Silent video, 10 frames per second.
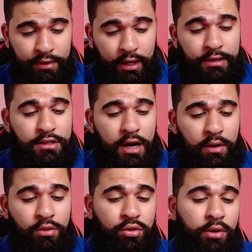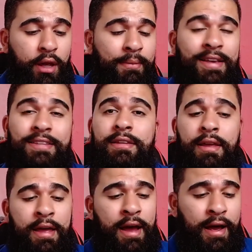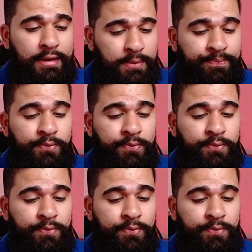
15 de agosto coloquei mais 100 reais.